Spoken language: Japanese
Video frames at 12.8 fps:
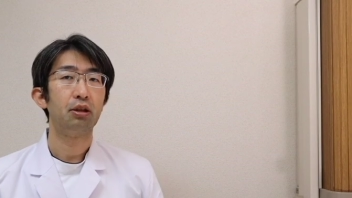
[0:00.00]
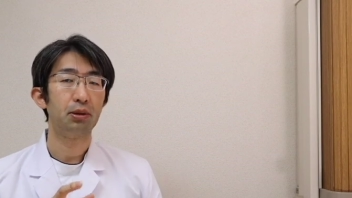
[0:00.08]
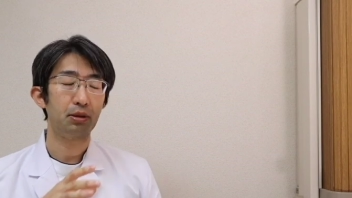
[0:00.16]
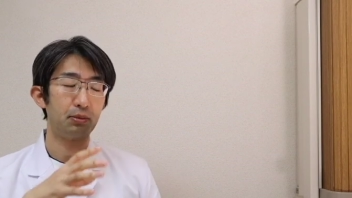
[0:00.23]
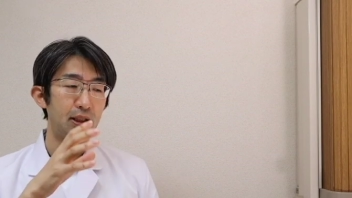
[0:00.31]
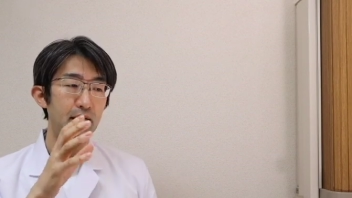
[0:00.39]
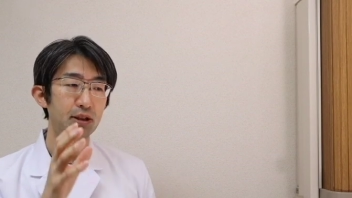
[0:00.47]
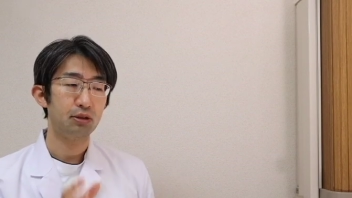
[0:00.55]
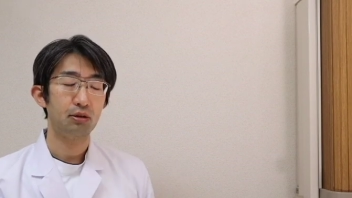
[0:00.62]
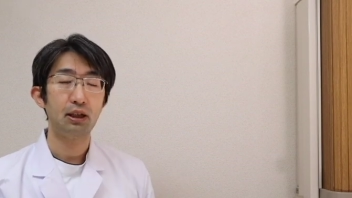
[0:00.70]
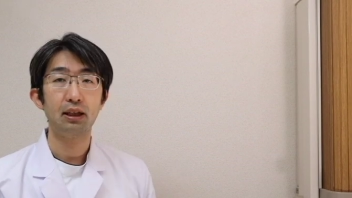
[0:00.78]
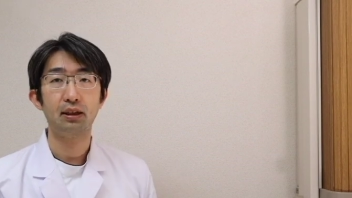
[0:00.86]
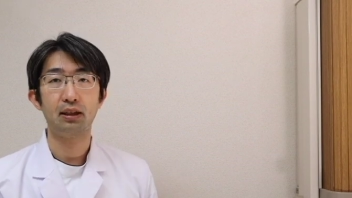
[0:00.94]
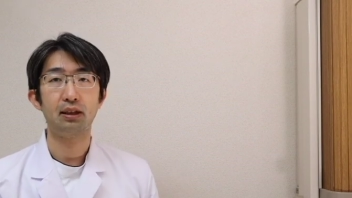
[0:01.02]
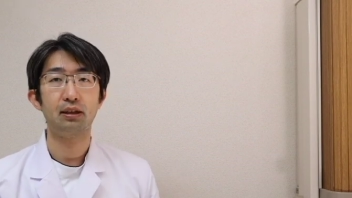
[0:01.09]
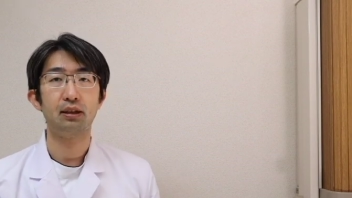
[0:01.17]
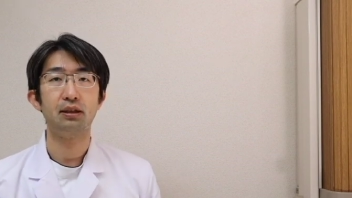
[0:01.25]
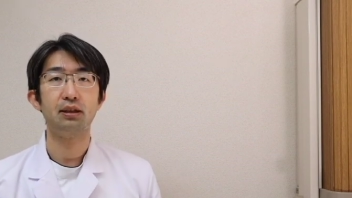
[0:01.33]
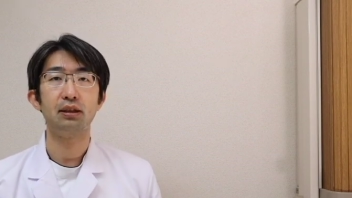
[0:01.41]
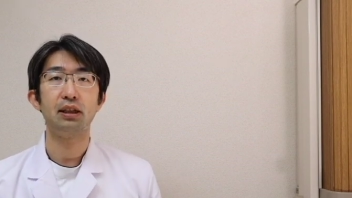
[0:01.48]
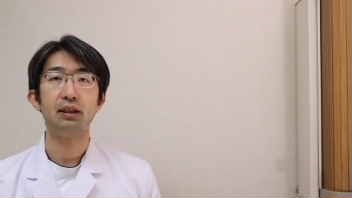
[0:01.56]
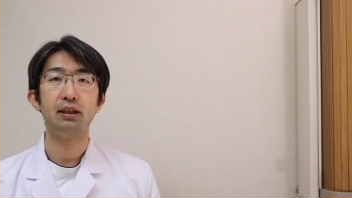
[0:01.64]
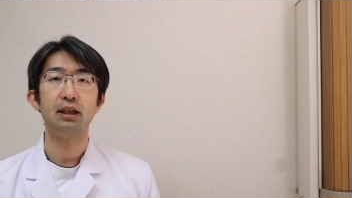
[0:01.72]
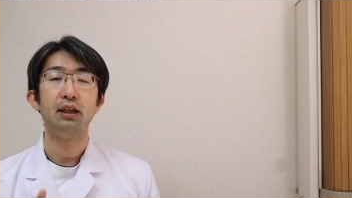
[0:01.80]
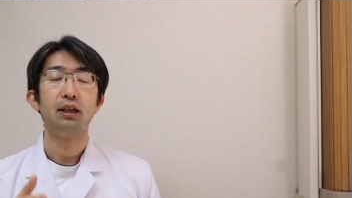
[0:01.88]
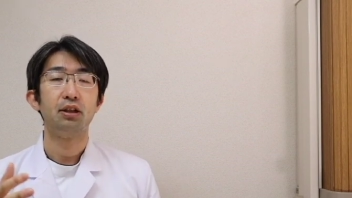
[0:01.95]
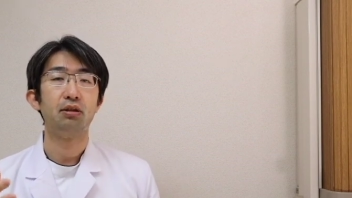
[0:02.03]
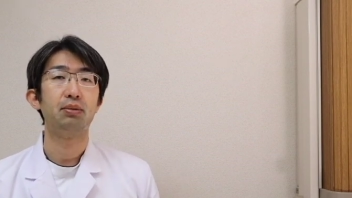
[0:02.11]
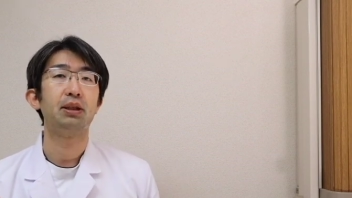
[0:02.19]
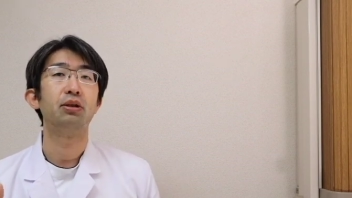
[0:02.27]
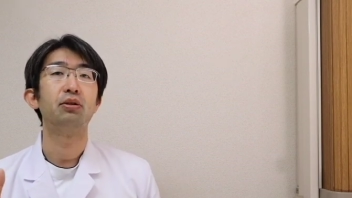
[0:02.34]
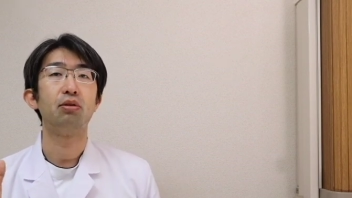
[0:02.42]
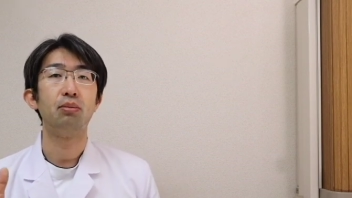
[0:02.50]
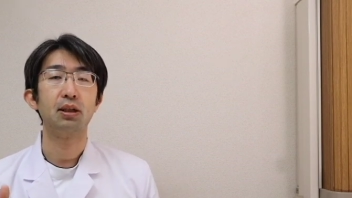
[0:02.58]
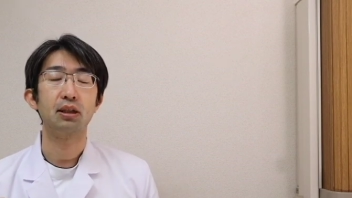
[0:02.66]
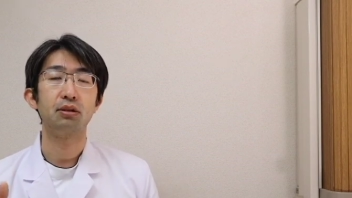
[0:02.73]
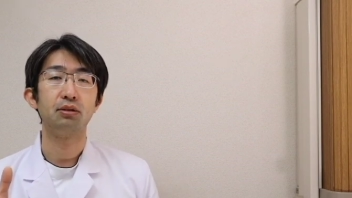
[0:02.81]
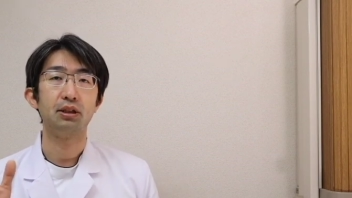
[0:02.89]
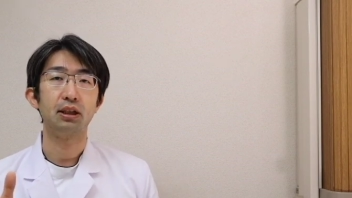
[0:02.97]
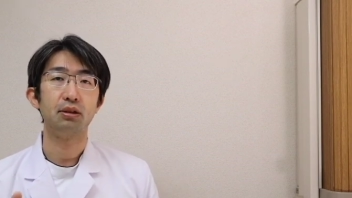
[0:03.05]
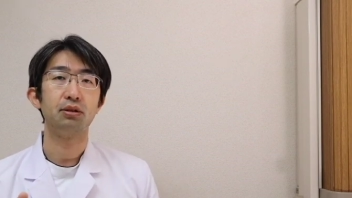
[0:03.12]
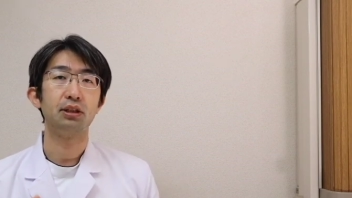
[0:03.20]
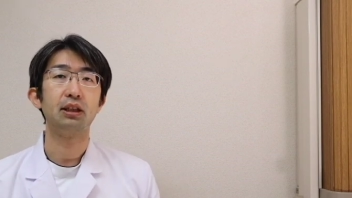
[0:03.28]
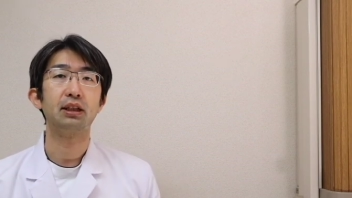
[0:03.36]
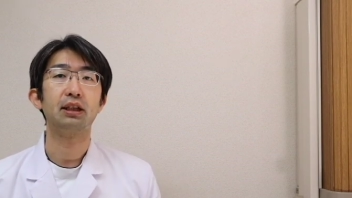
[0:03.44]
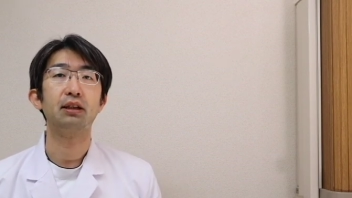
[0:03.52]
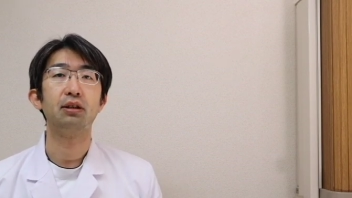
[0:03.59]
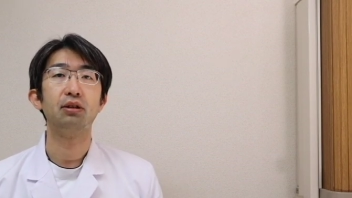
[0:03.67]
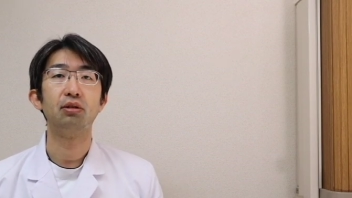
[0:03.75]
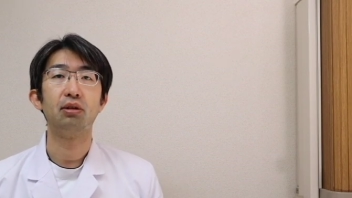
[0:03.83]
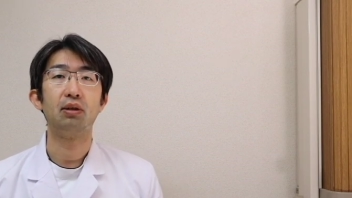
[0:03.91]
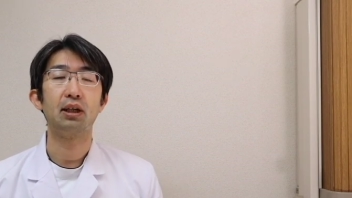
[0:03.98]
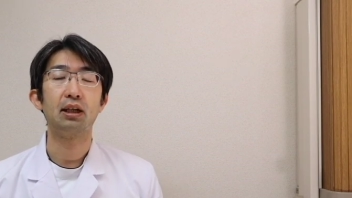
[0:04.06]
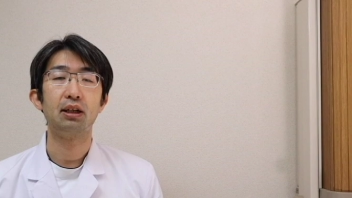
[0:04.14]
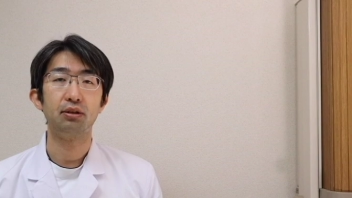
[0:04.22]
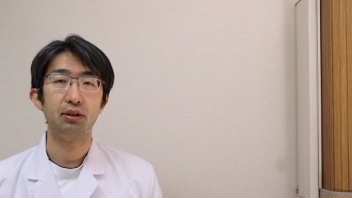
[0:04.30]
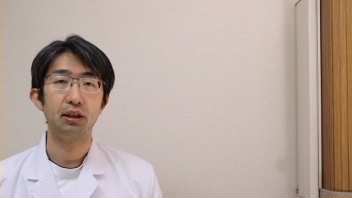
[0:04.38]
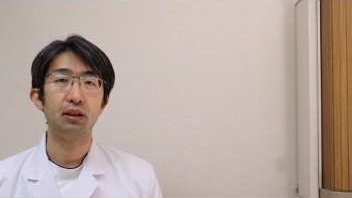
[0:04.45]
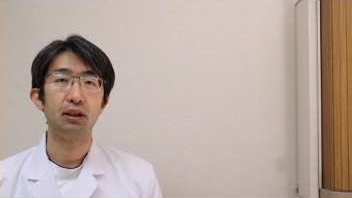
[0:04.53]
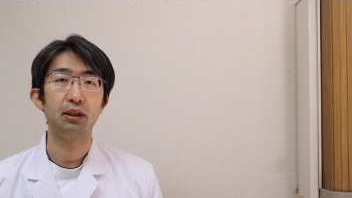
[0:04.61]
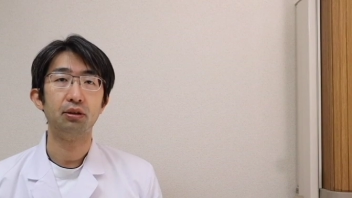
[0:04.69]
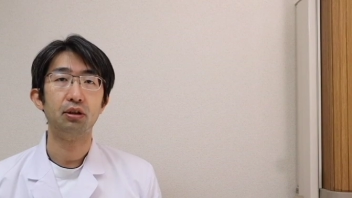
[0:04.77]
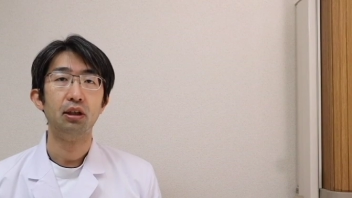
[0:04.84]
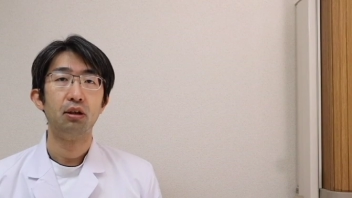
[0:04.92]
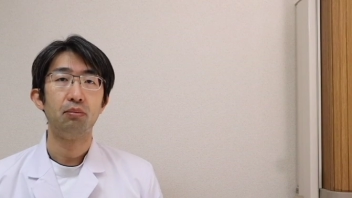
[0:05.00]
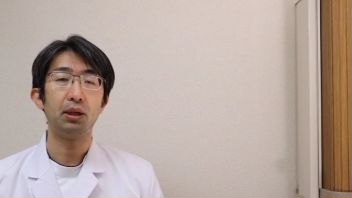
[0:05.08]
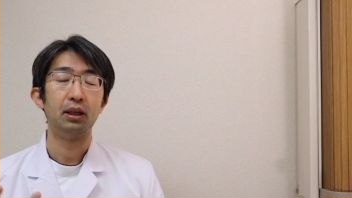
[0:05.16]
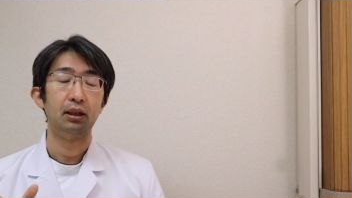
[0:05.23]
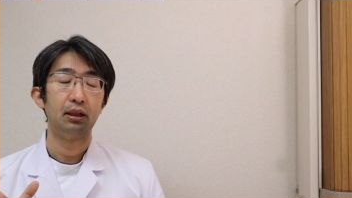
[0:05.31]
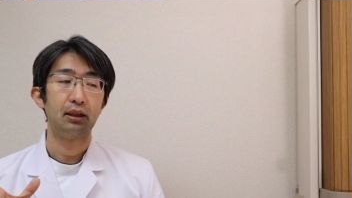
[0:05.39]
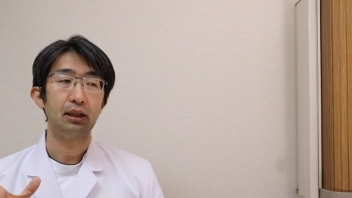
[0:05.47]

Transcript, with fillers: そもそも外傷があったって時点で全てを細かくチェックしなきゃっていうのはわかるんですけど、まあ、